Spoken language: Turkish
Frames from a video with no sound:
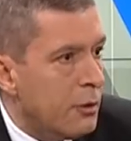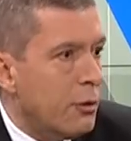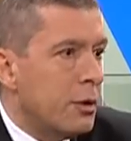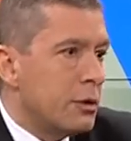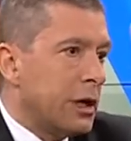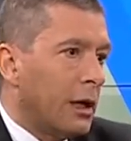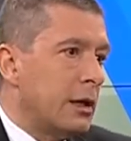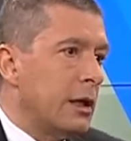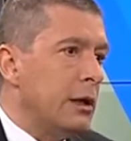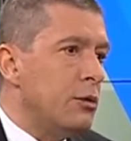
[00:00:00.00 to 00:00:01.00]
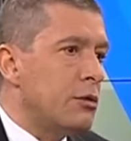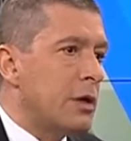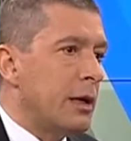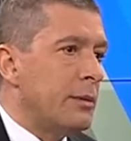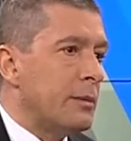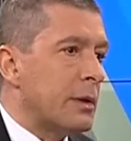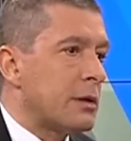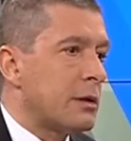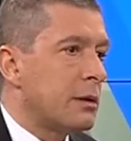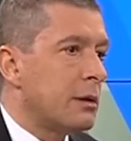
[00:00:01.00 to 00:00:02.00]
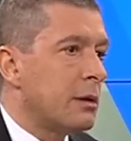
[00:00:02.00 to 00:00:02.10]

o şekilde de yükselebilmesi.